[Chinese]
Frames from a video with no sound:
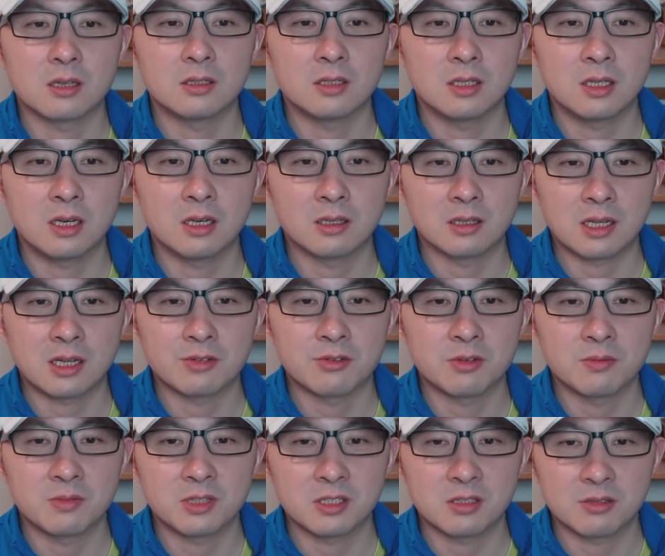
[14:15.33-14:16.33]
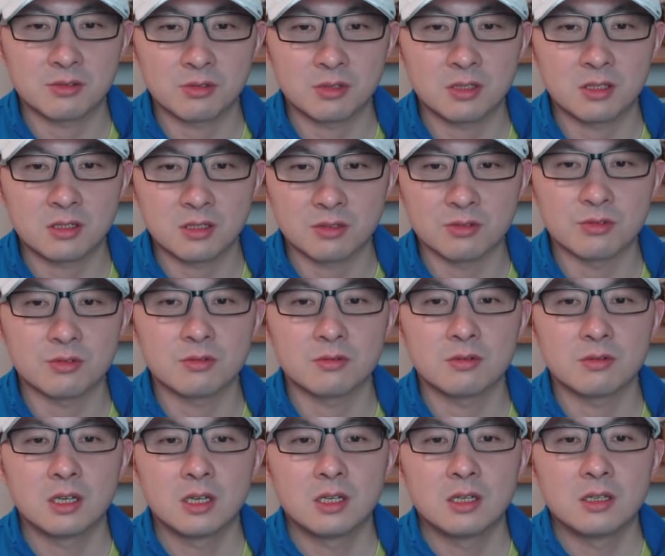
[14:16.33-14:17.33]
伊朗大选被撕碎的证据，
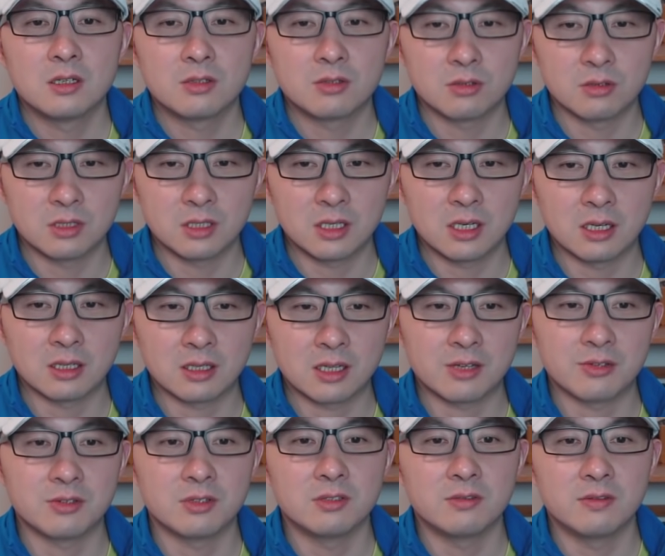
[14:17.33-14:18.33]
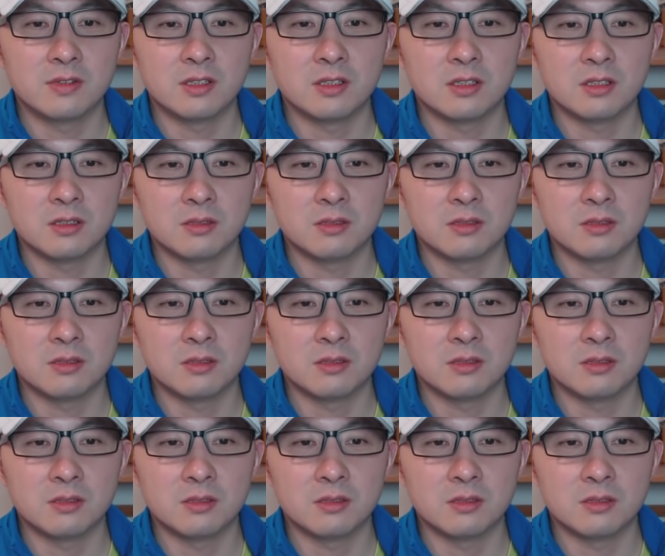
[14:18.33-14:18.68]
说伊朗大选有问题。